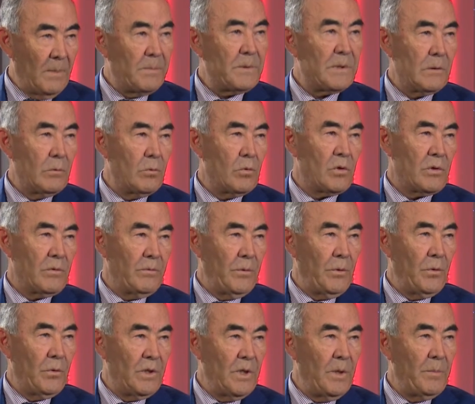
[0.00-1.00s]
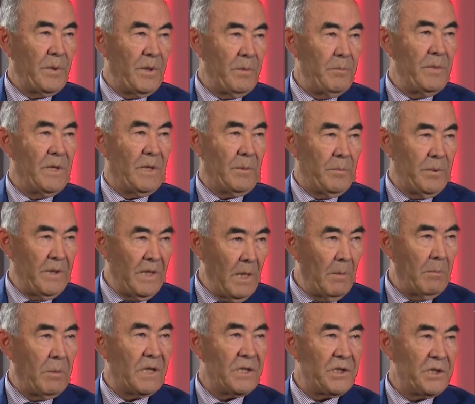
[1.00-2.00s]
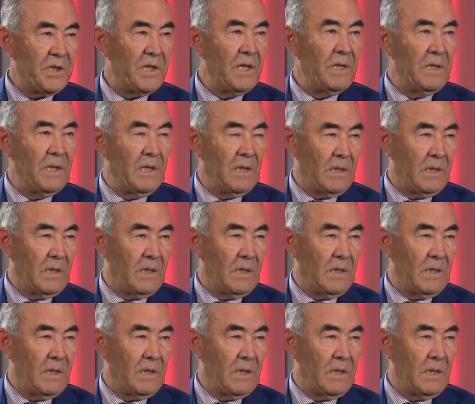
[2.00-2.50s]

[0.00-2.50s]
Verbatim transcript: обслуживают, например, при обращении